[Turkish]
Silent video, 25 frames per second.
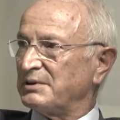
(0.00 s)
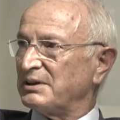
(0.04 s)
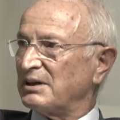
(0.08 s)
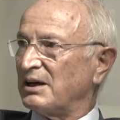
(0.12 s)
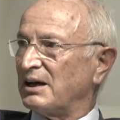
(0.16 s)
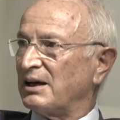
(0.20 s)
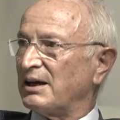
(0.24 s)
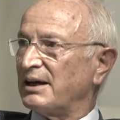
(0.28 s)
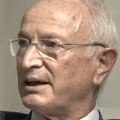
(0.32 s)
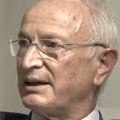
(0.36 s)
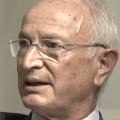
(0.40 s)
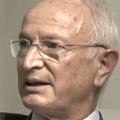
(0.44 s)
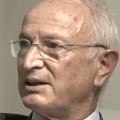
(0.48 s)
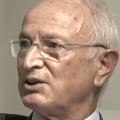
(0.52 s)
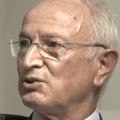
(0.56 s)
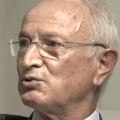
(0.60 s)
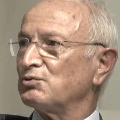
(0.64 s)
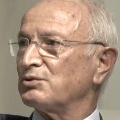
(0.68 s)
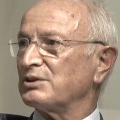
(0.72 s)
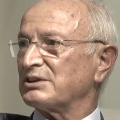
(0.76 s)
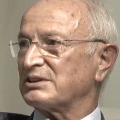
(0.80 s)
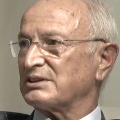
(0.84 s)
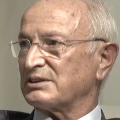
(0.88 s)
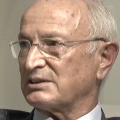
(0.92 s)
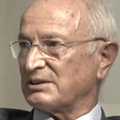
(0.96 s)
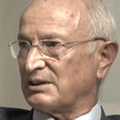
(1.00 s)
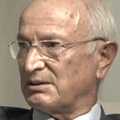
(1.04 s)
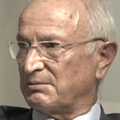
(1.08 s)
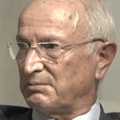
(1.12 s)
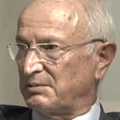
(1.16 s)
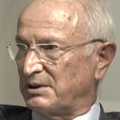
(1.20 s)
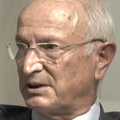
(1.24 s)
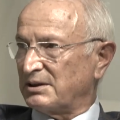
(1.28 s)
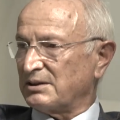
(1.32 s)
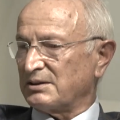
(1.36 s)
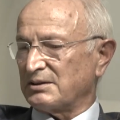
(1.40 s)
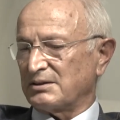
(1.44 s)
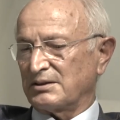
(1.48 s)
bir aile yuvası
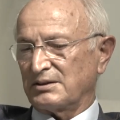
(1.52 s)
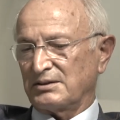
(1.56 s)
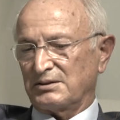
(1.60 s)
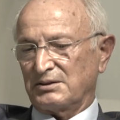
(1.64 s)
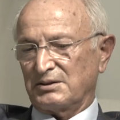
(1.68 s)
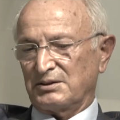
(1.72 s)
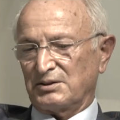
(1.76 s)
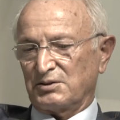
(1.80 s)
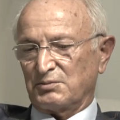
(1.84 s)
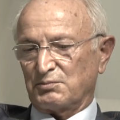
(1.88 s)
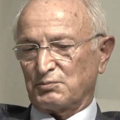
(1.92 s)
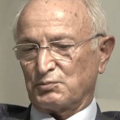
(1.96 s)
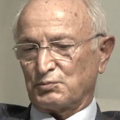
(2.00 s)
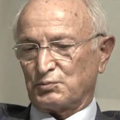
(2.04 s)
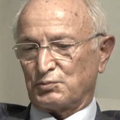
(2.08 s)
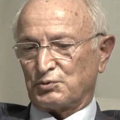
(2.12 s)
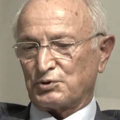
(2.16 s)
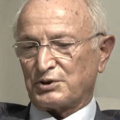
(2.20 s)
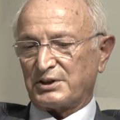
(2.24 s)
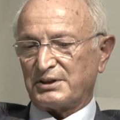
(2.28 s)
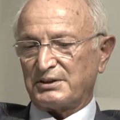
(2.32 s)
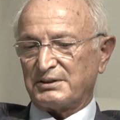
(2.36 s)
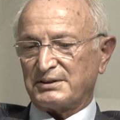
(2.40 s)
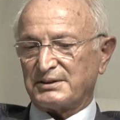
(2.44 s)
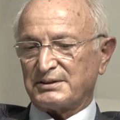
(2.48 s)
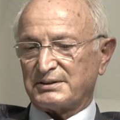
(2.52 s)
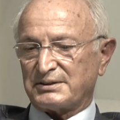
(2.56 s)
gibi burayı